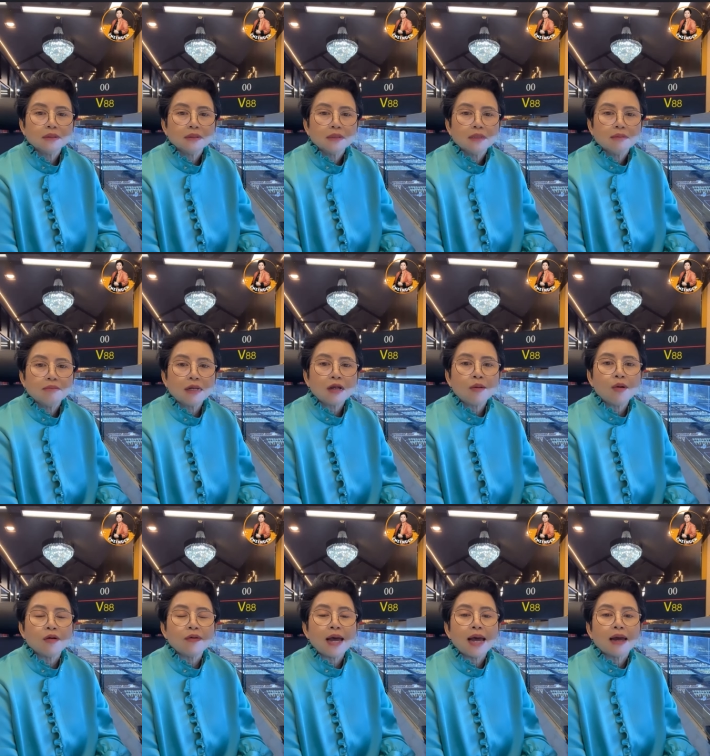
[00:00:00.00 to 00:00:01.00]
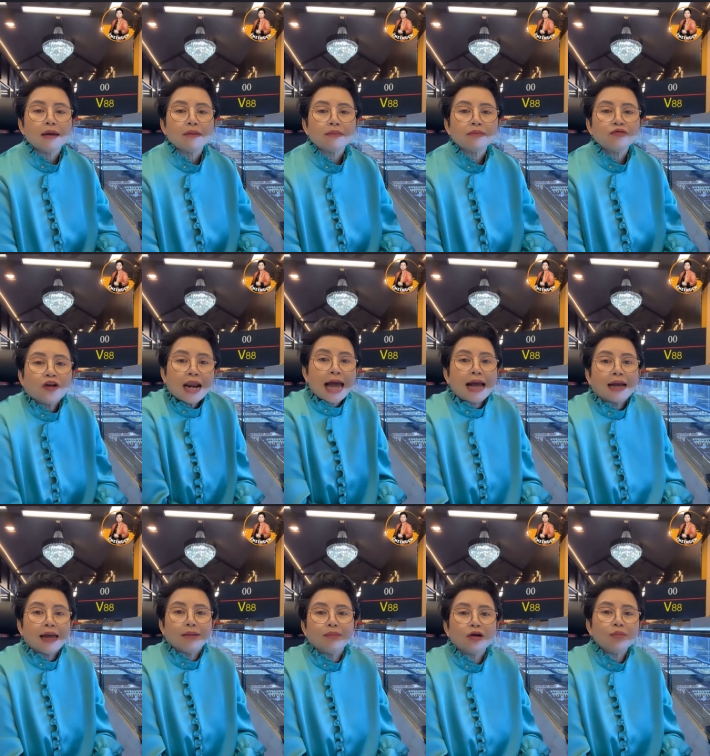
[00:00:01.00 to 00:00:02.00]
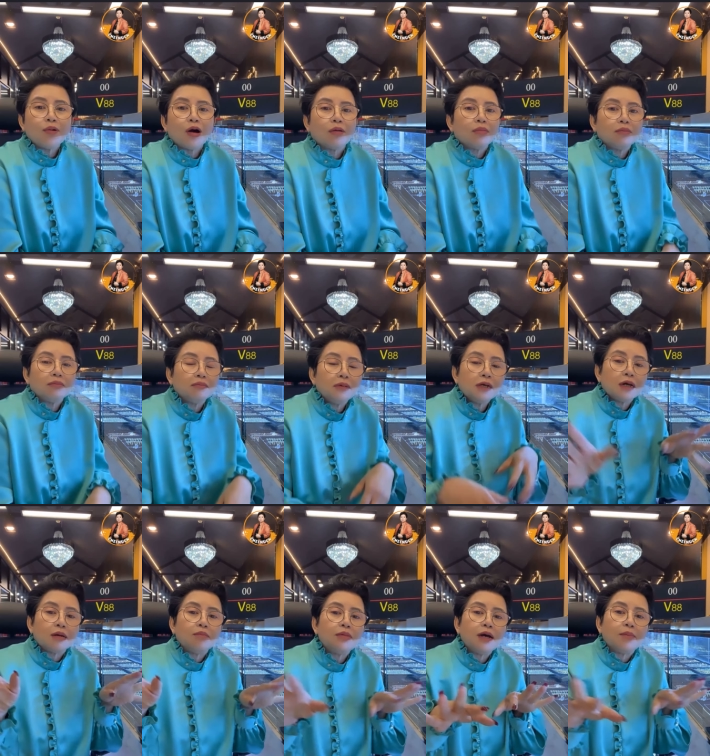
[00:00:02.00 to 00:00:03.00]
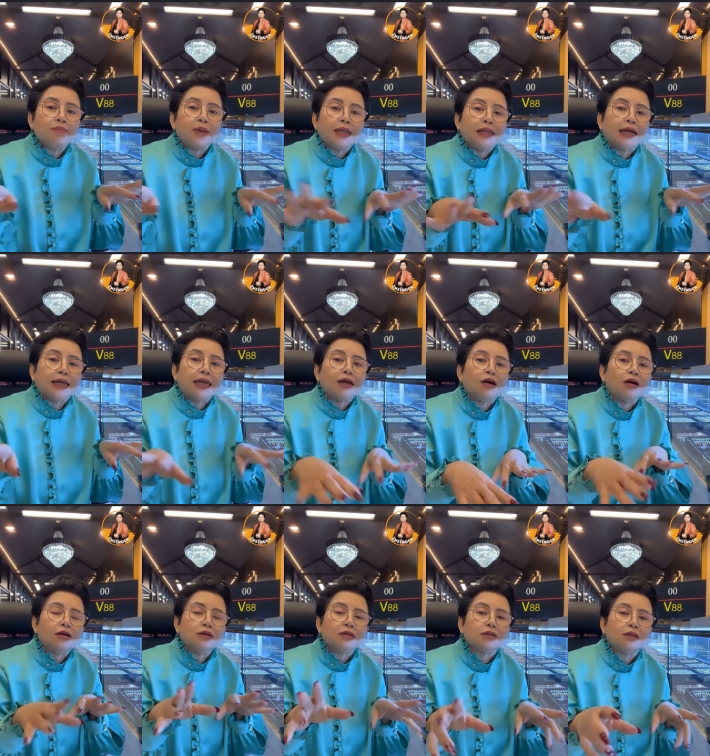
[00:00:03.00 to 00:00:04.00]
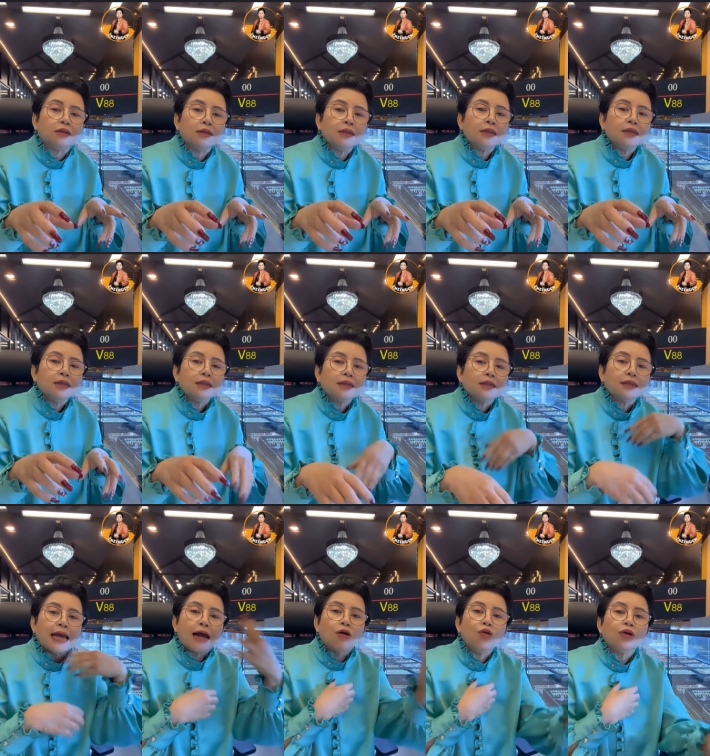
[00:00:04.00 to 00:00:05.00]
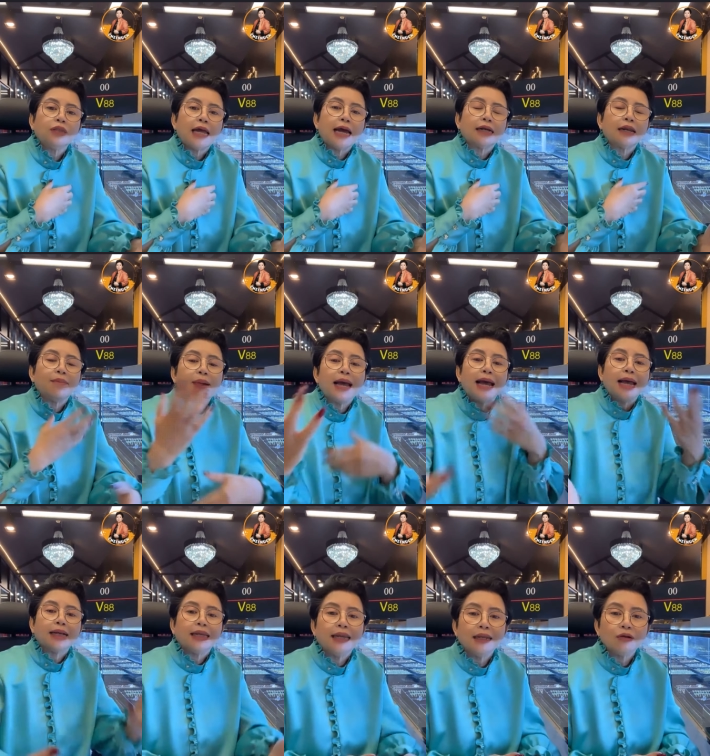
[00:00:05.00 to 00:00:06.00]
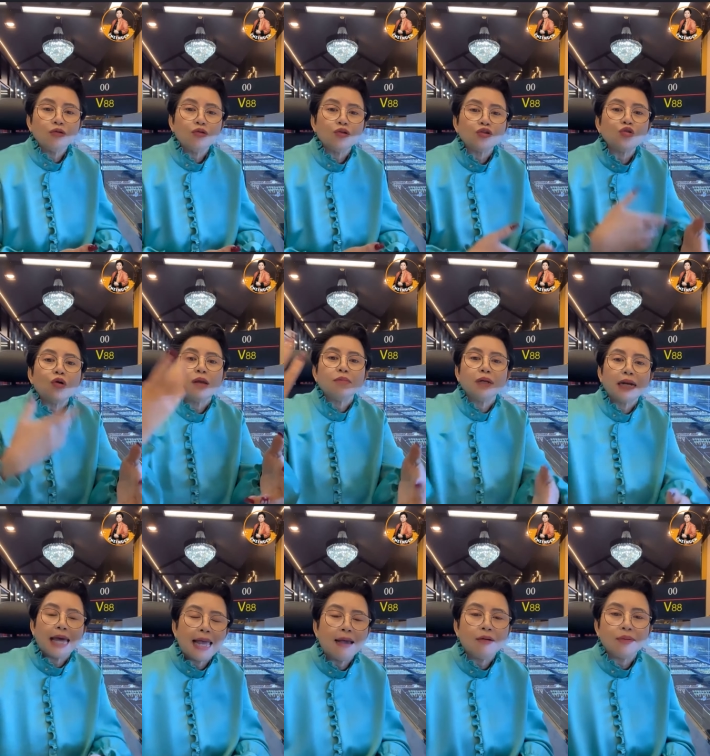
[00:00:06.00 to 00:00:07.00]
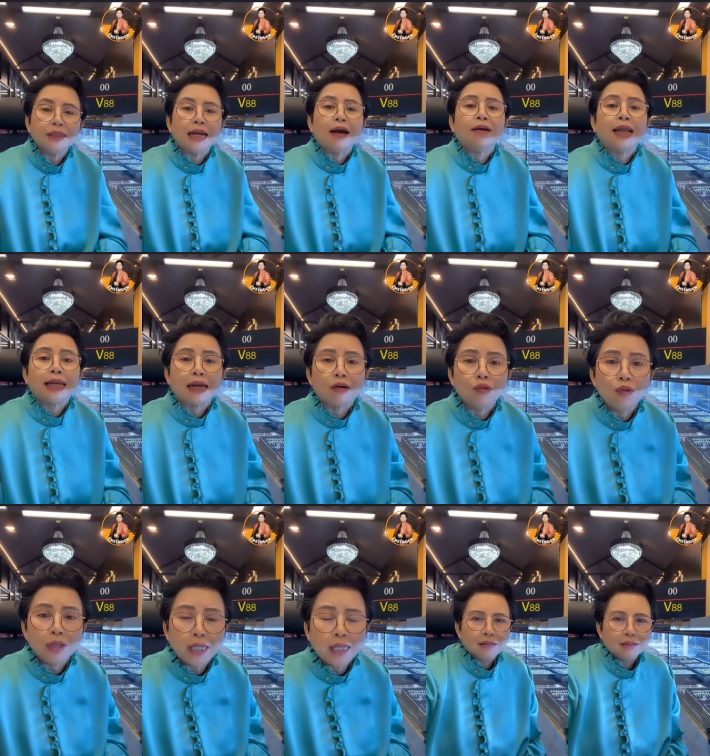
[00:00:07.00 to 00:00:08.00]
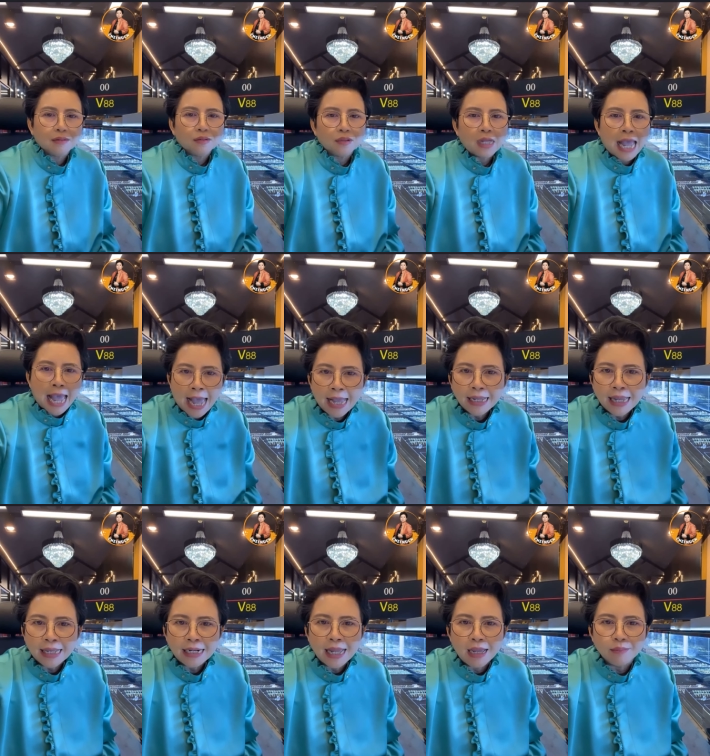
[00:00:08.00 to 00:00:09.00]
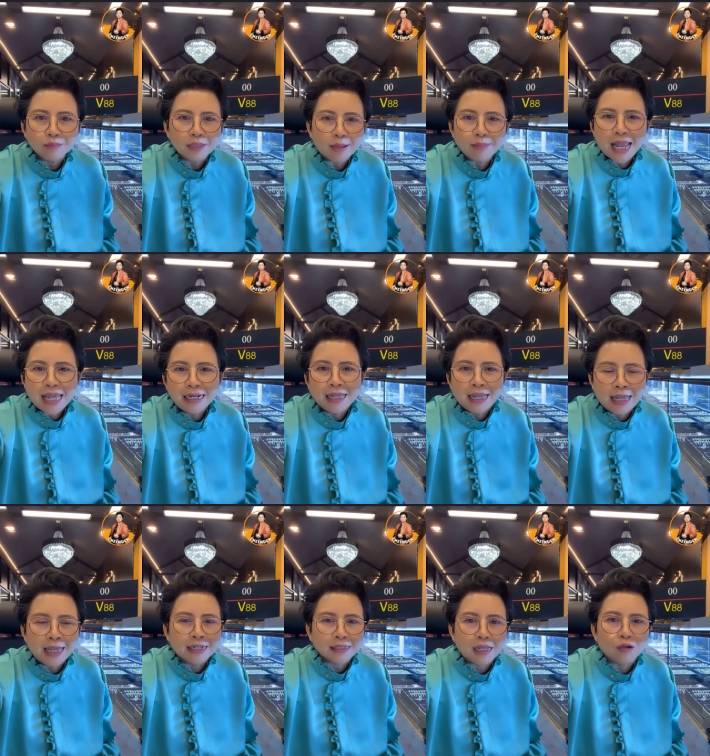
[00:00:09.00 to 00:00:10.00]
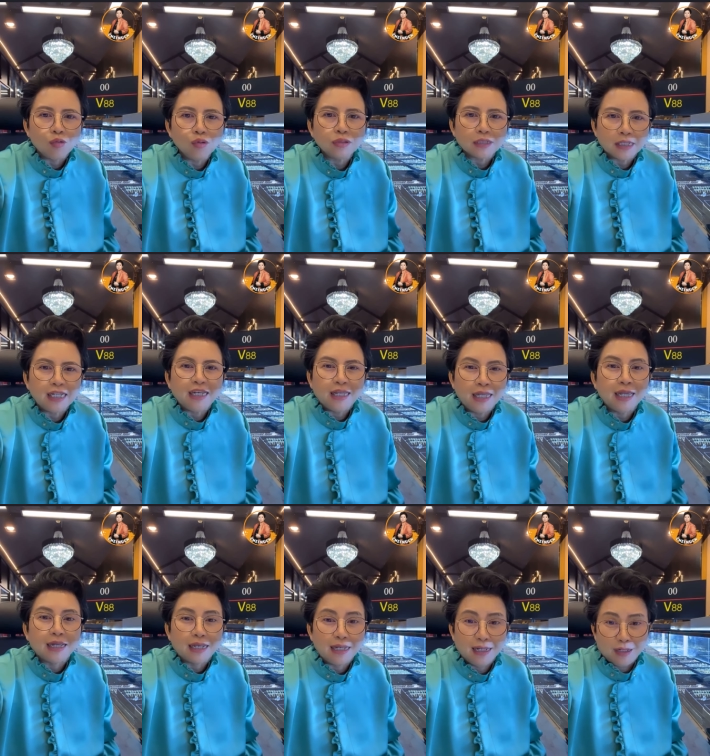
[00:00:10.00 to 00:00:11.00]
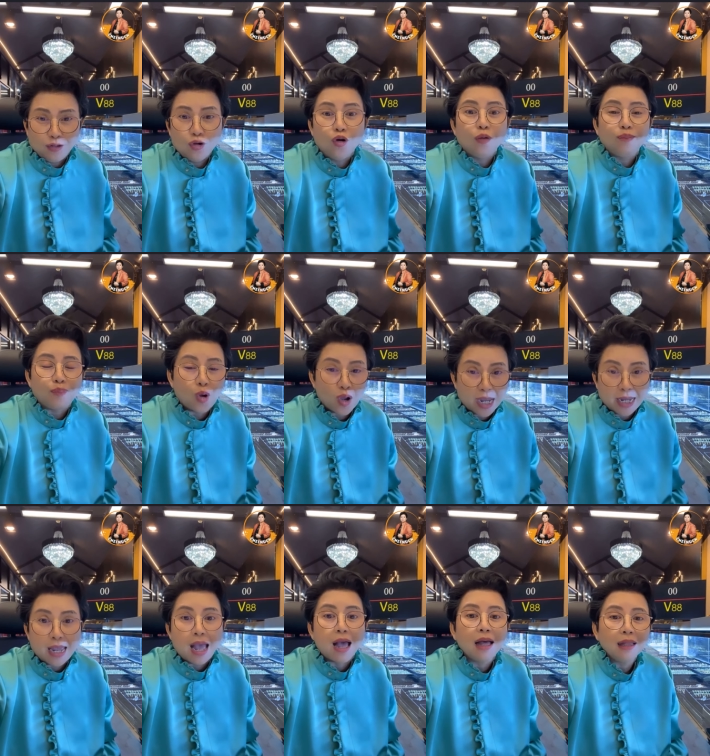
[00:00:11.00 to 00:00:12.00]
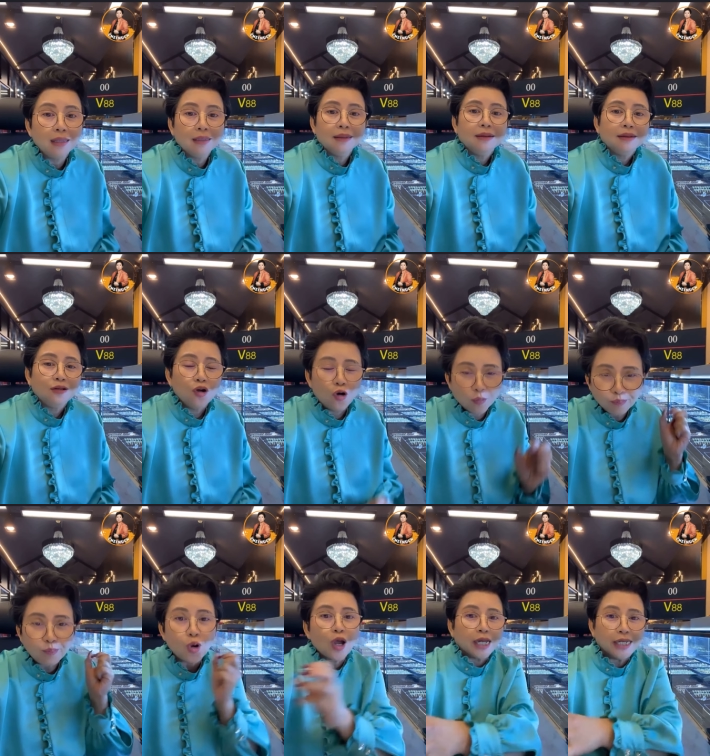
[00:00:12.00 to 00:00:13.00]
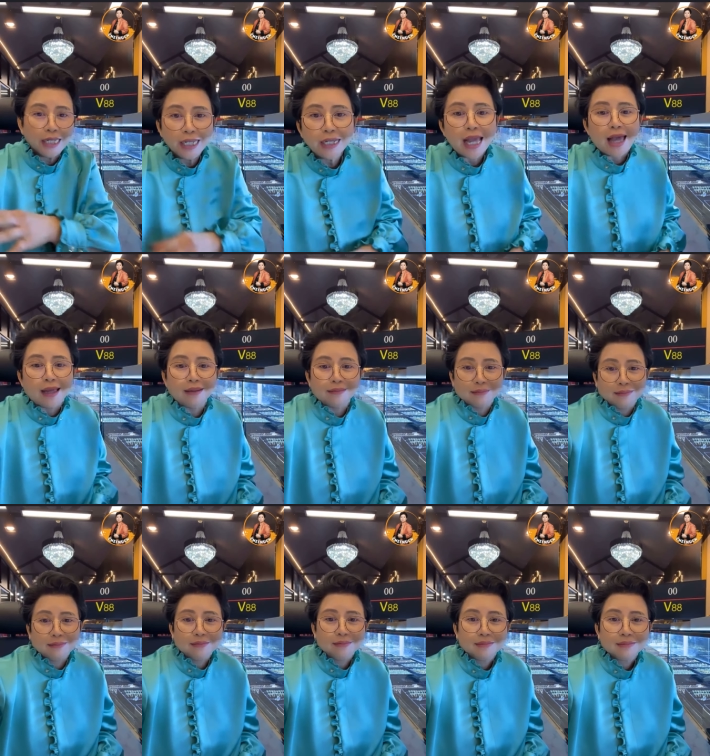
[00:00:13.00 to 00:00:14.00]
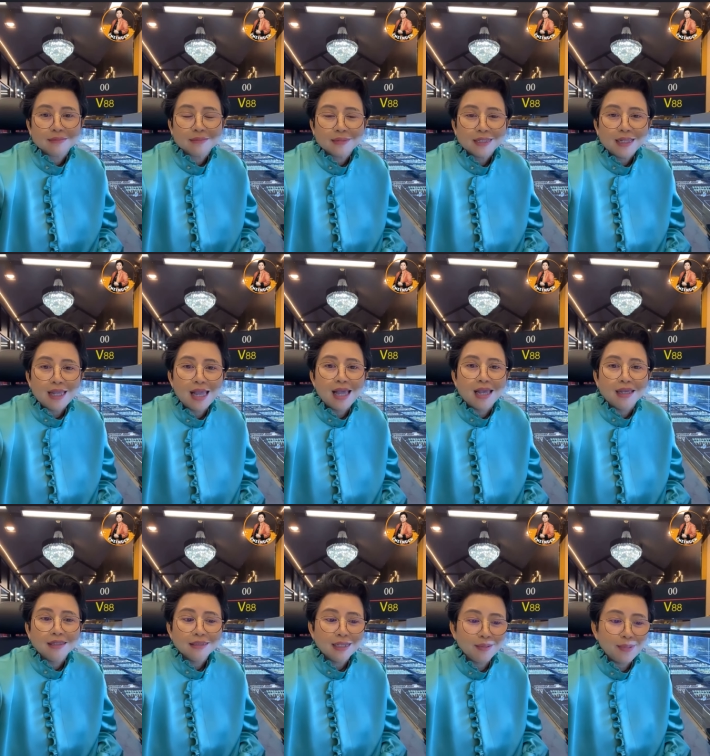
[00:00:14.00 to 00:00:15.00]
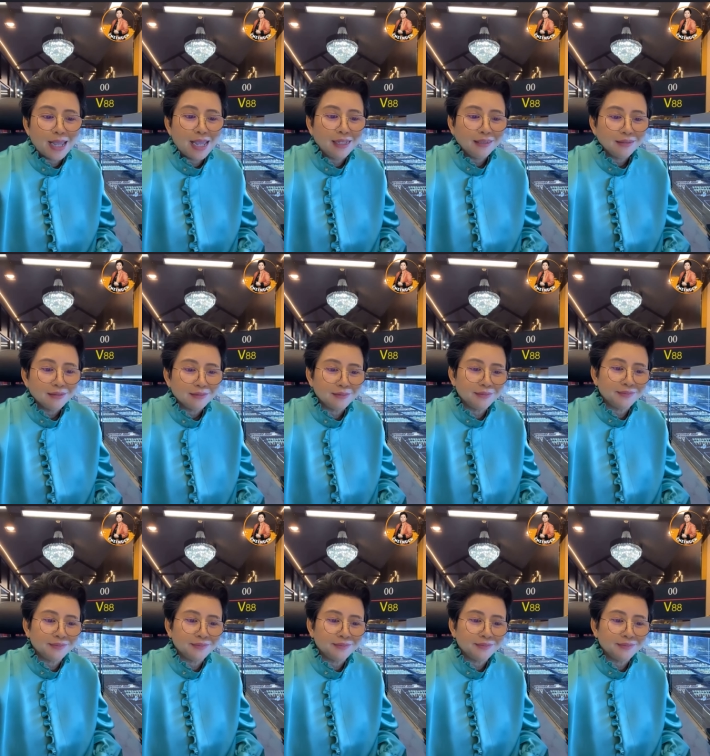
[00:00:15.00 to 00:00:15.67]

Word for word: มันก็บอกว่าฝรั่งอ่ะ มันก็บอกเมื่อเมื่อเป็นอย่างนี้ก็คือ ต่างคนต่างทำมาหากินกูก็ช่วยมึงแล้วมึงจะเอาอะไรกับกูอีก หางานทำทำร้านอาหารกับคุณทีนี้ก็โดนปล่อย อ่ะโดนปล่อยทิ้งอ่ะ อ่าใช่ไหมอืม